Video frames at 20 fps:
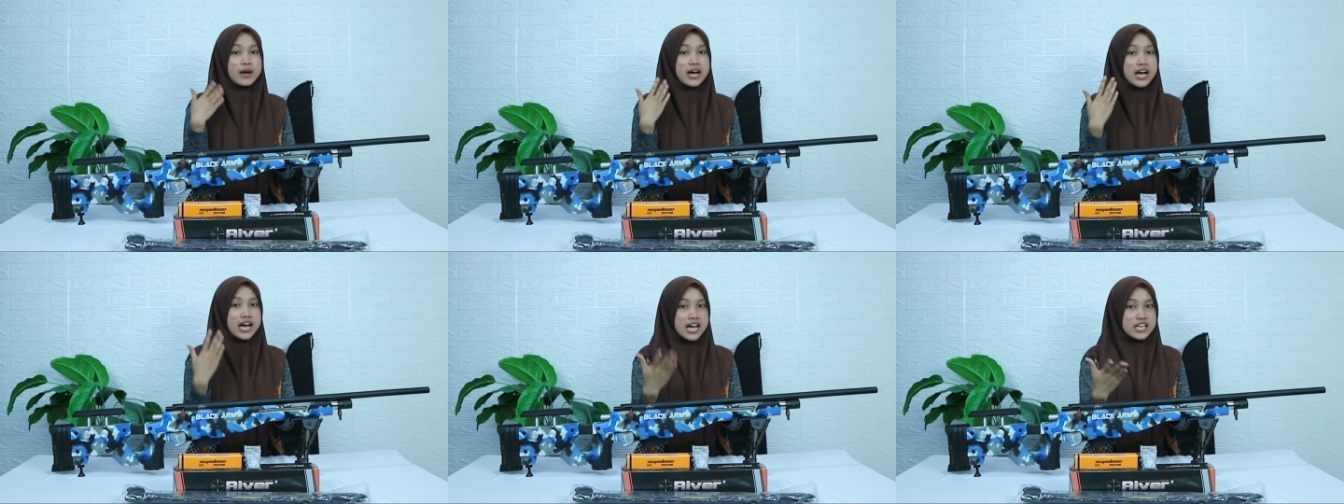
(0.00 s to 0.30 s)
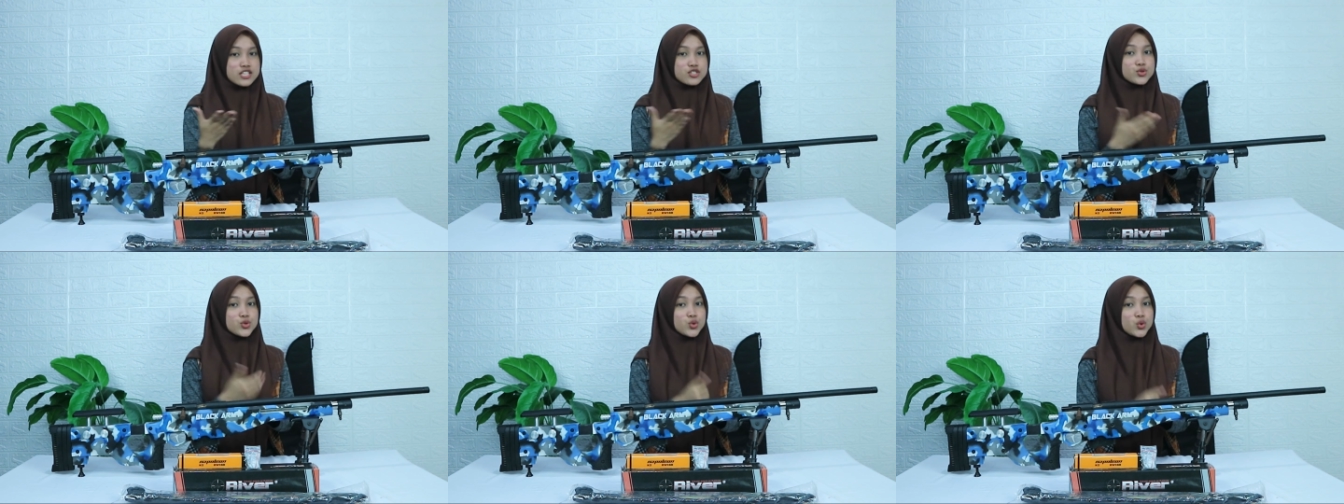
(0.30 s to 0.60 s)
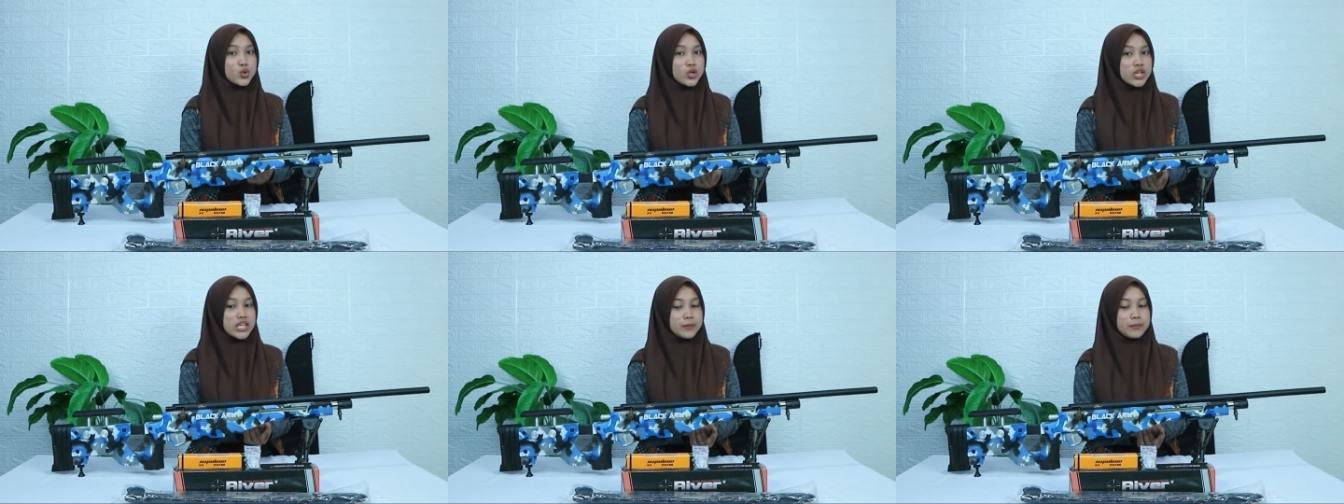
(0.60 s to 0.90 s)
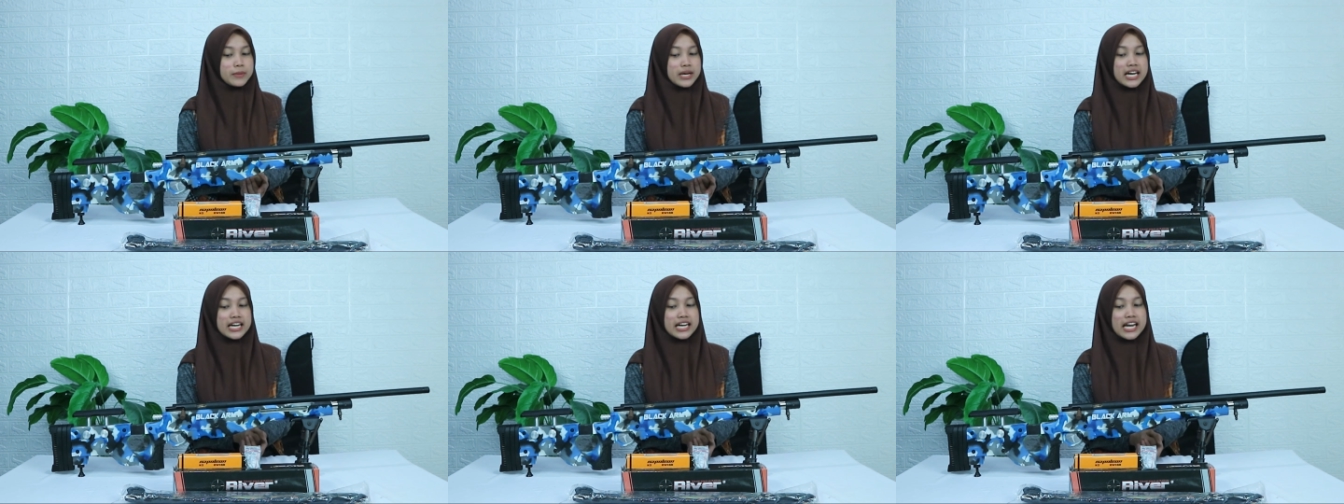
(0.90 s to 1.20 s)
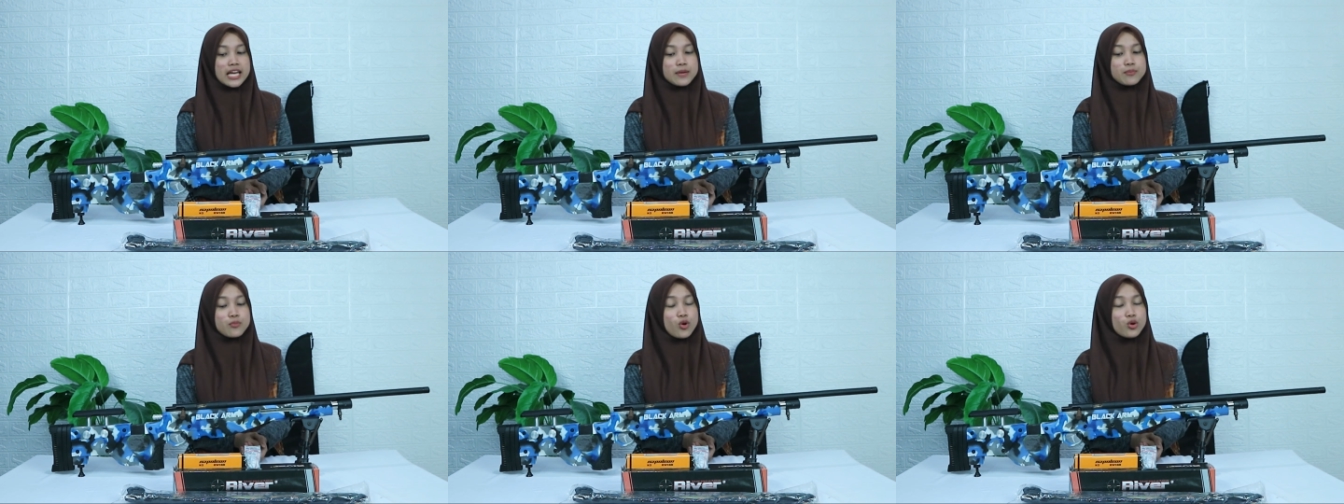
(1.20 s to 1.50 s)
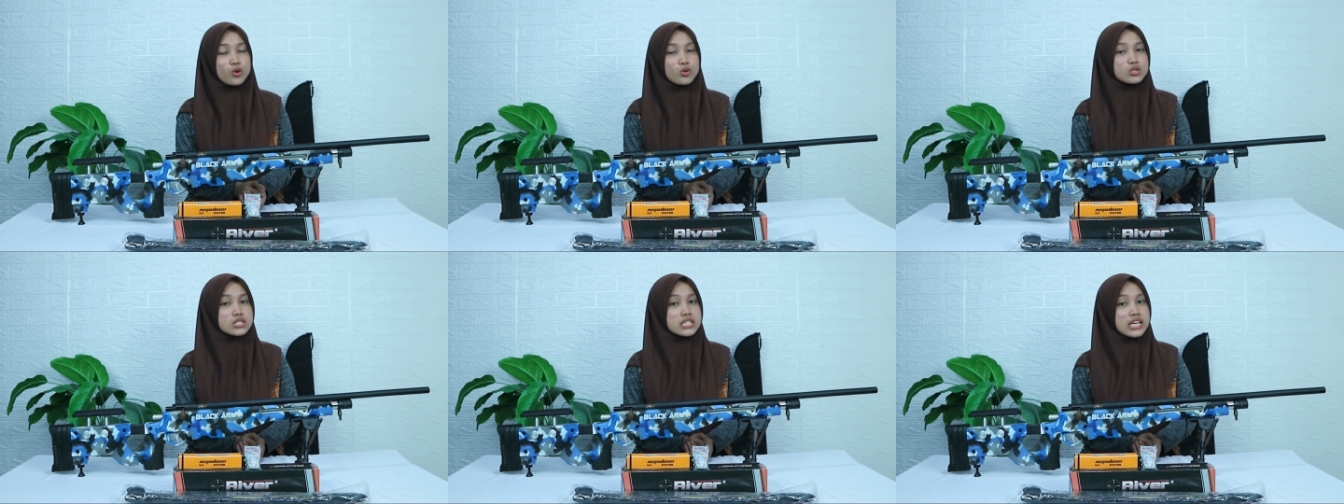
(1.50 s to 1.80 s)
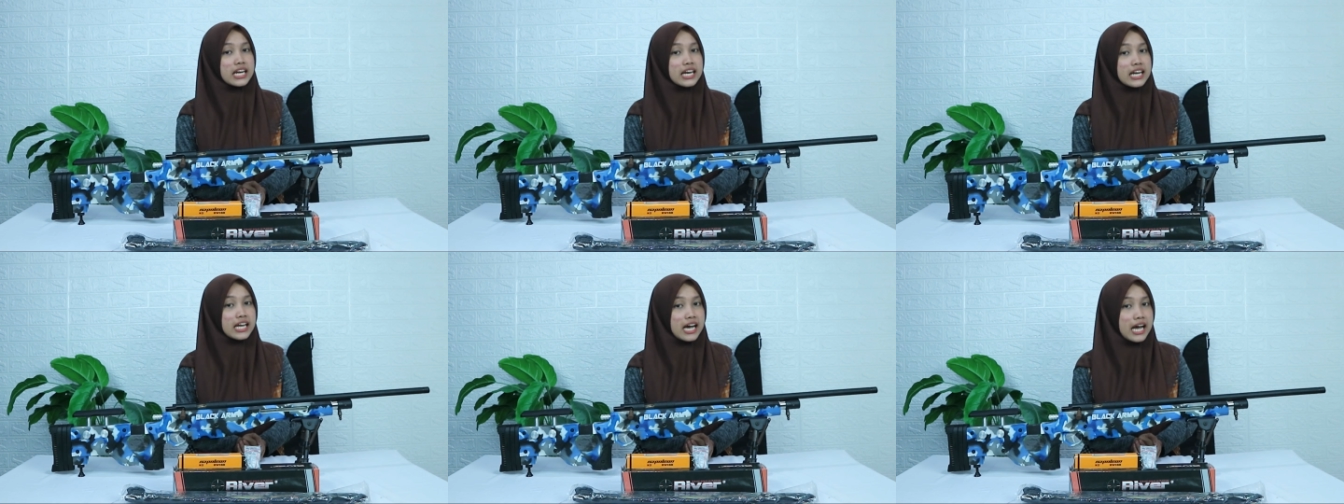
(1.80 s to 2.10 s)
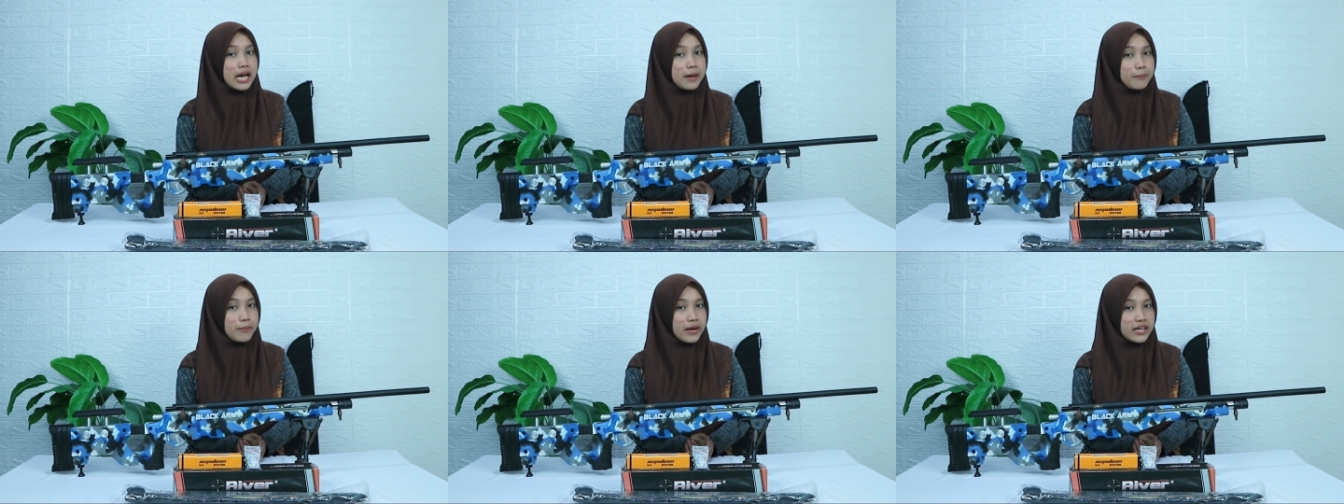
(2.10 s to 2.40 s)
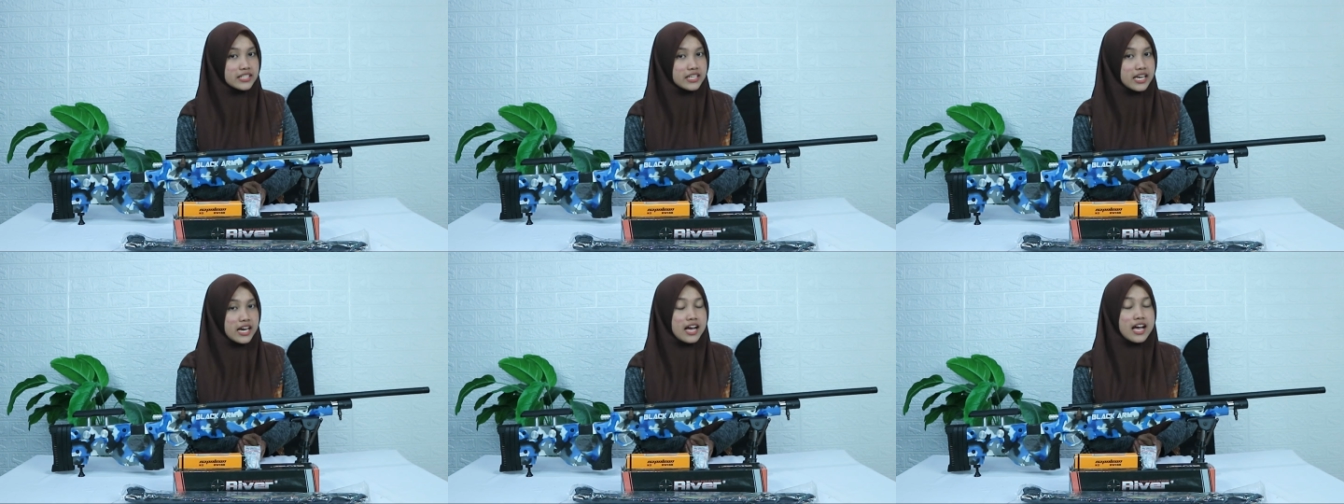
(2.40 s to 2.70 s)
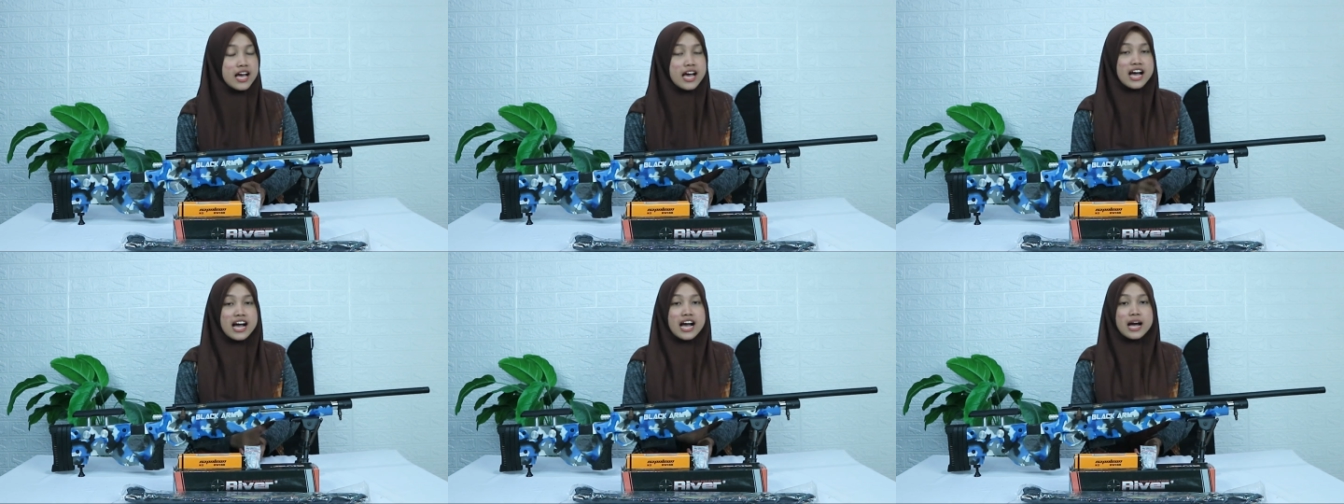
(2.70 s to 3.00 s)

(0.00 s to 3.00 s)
bahas dulu nih mengenai bonus kelengkapannya.